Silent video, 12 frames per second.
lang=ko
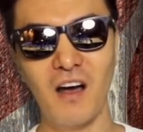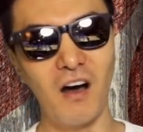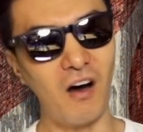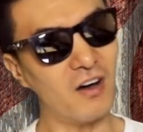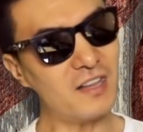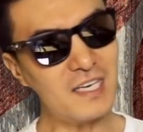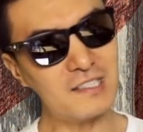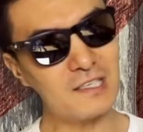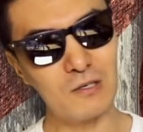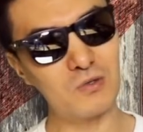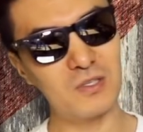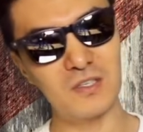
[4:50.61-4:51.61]

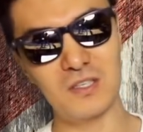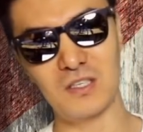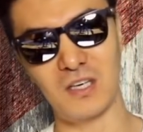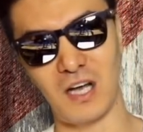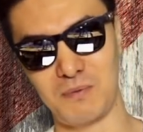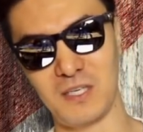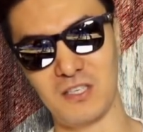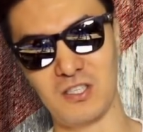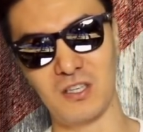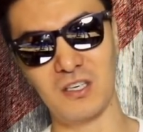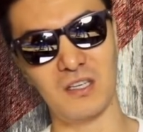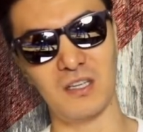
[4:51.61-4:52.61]
unexcused
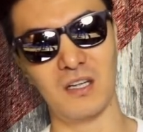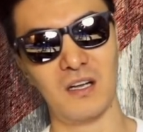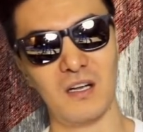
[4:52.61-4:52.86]
absence는